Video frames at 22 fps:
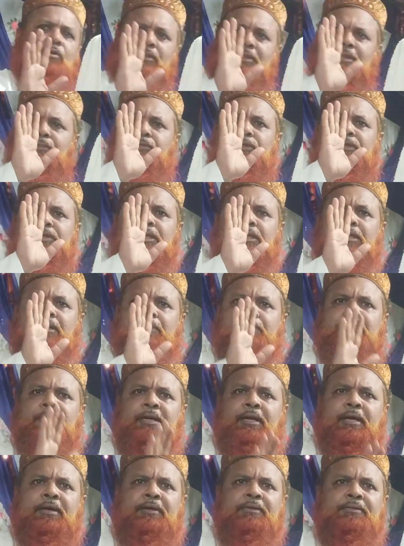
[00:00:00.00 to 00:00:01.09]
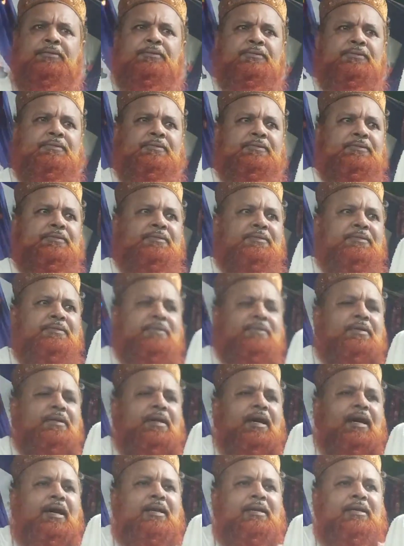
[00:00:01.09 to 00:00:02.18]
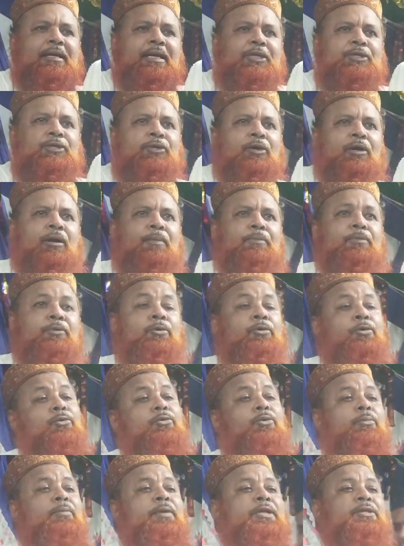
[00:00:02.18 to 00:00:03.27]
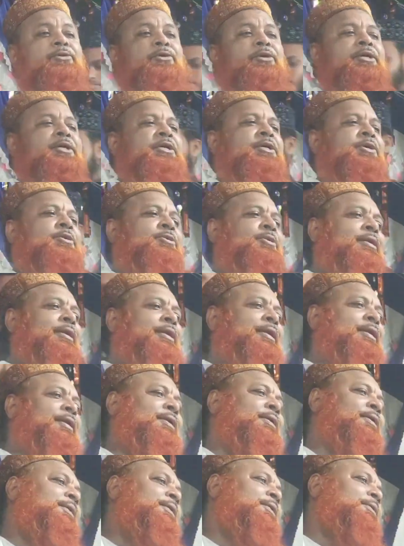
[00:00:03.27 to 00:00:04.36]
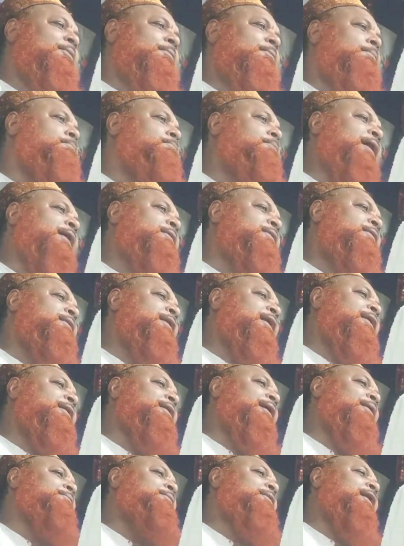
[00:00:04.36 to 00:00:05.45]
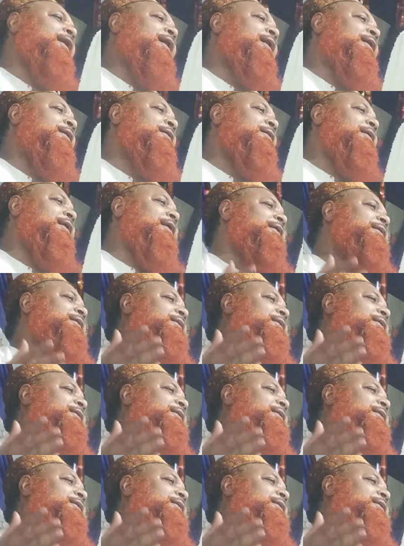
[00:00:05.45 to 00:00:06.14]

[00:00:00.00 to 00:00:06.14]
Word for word: কথা বুঝছেন না আপনারা আল্লাহ সব হুকুমে তৈরি করলেন বান্দাকে আমি আল্লাহ